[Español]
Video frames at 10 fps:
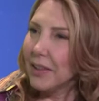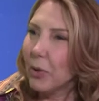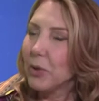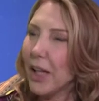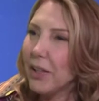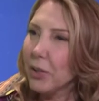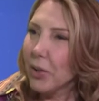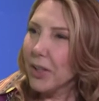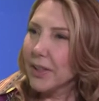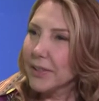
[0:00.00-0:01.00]
Contar
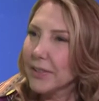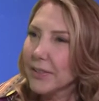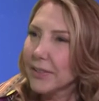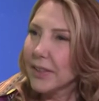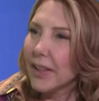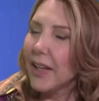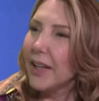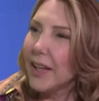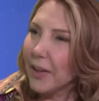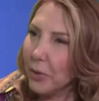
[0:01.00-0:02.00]
historias,
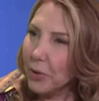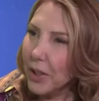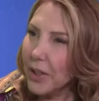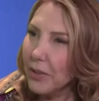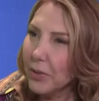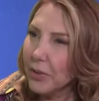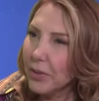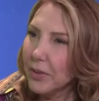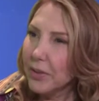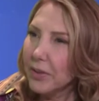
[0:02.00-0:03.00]
generar contenido,
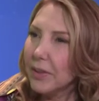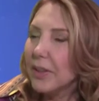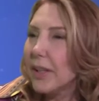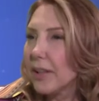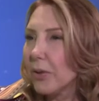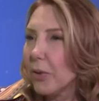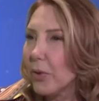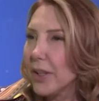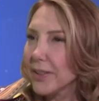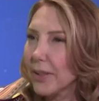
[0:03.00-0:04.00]
la
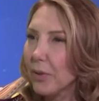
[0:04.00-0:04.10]
tecnología se